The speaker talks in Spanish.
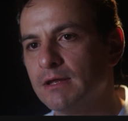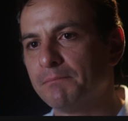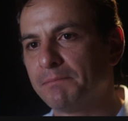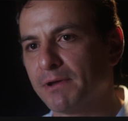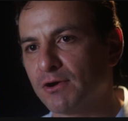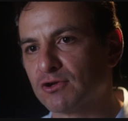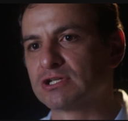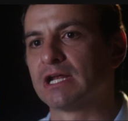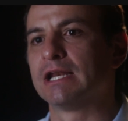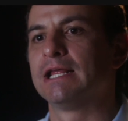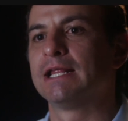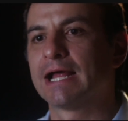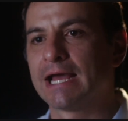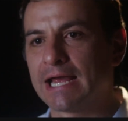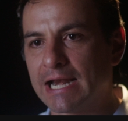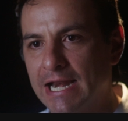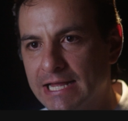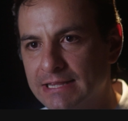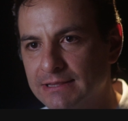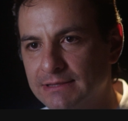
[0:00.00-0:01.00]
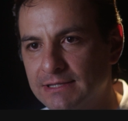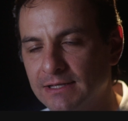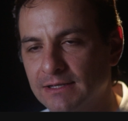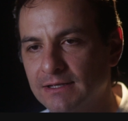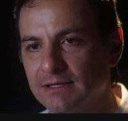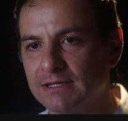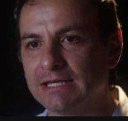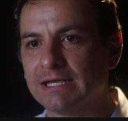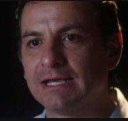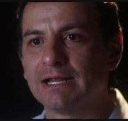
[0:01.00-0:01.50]
pero salir adelante
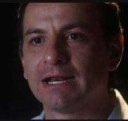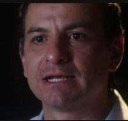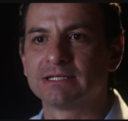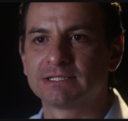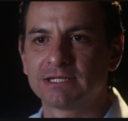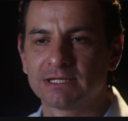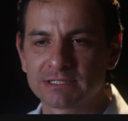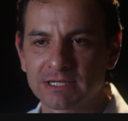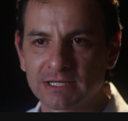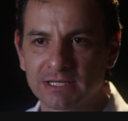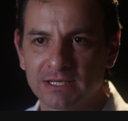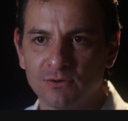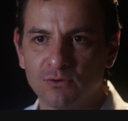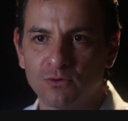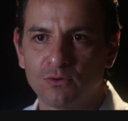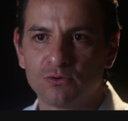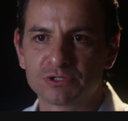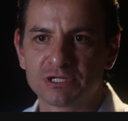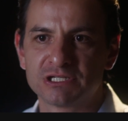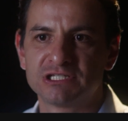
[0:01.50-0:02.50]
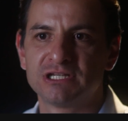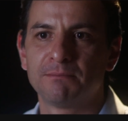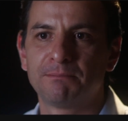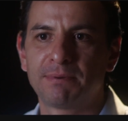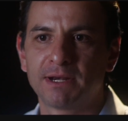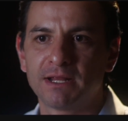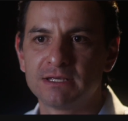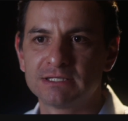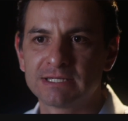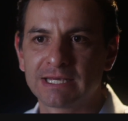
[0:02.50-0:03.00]
y gracias a que don José
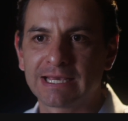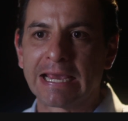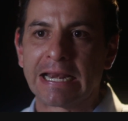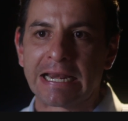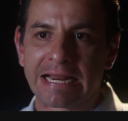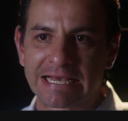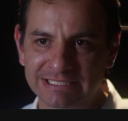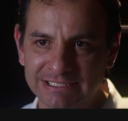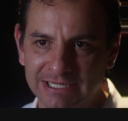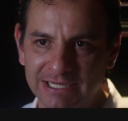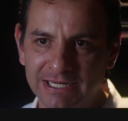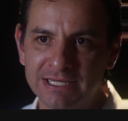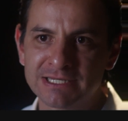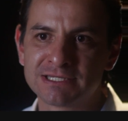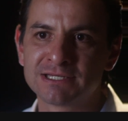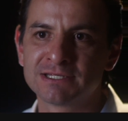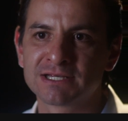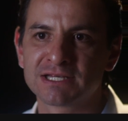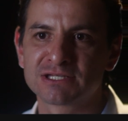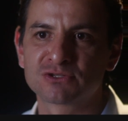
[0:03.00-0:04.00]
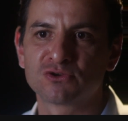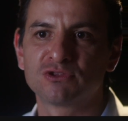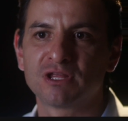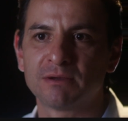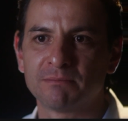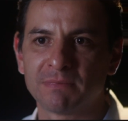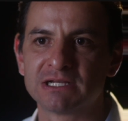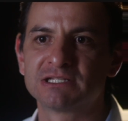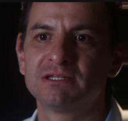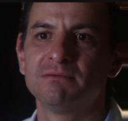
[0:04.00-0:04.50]
siempre dice que en las crisis es donde
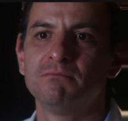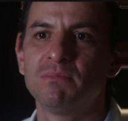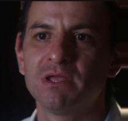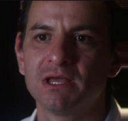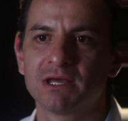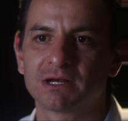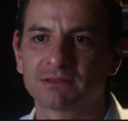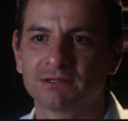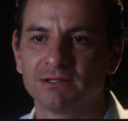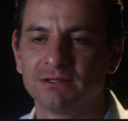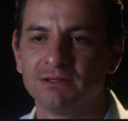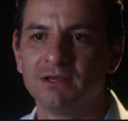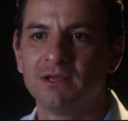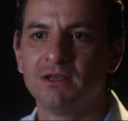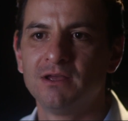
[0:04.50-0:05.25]
más invierte,